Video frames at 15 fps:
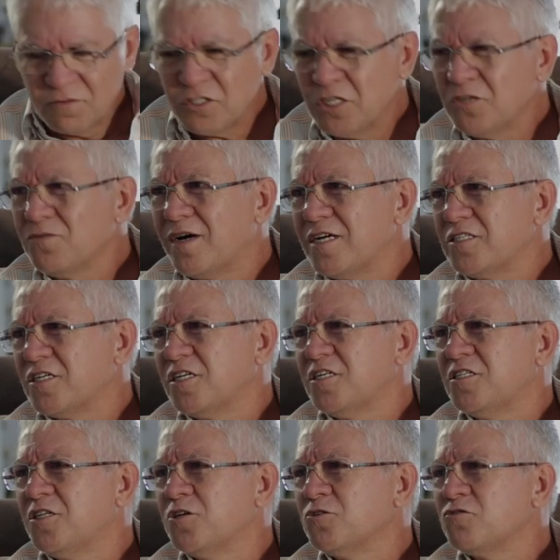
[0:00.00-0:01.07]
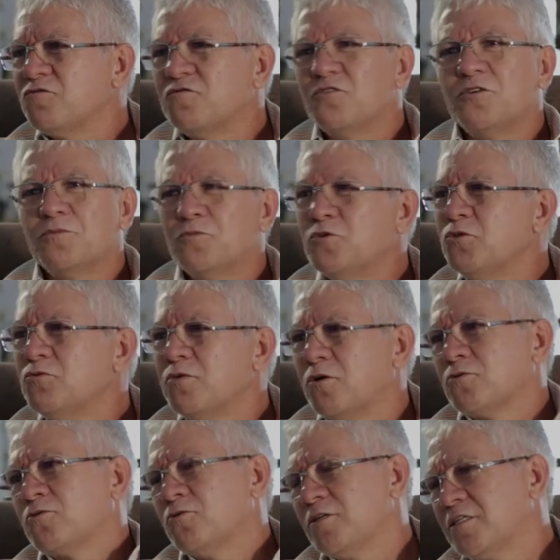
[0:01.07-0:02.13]
¿usted no cree que Dios fue muy
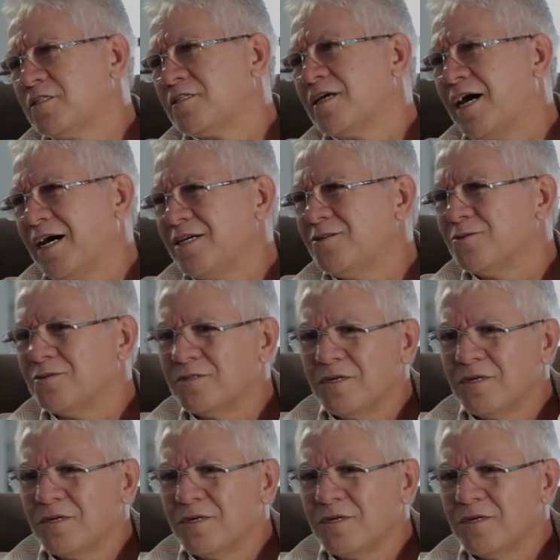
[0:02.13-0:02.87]
autoritario